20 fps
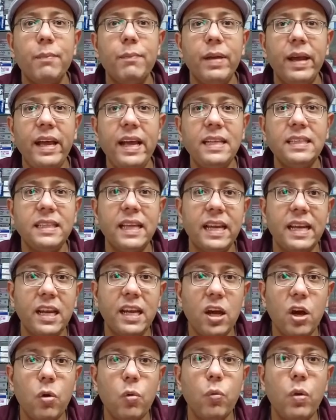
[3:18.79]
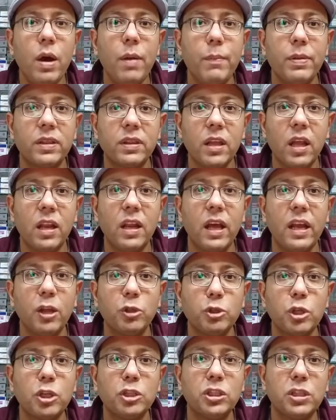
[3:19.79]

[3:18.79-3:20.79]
بحيث ان هو بتطلع العصاره